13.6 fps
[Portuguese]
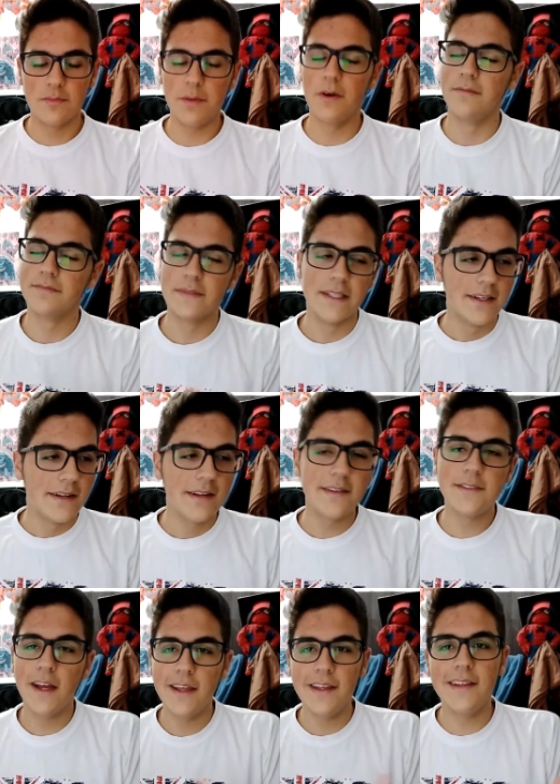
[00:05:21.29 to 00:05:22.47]
Bom, isso
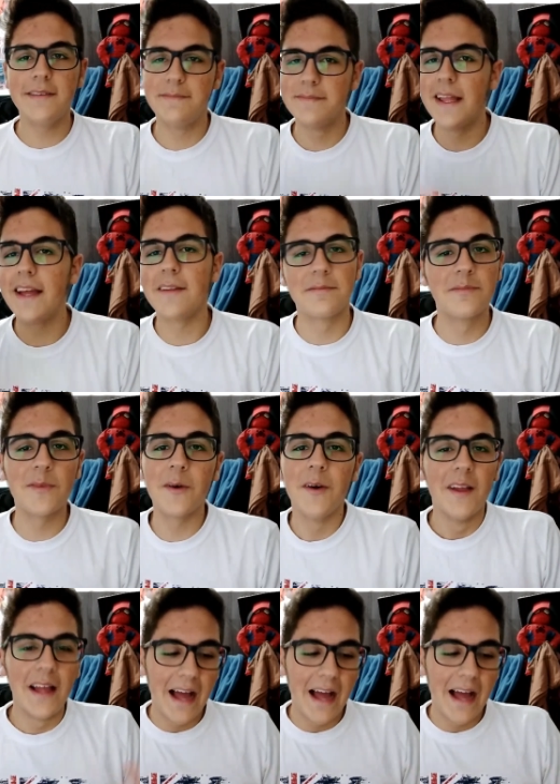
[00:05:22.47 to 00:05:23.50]
daí, né, tô...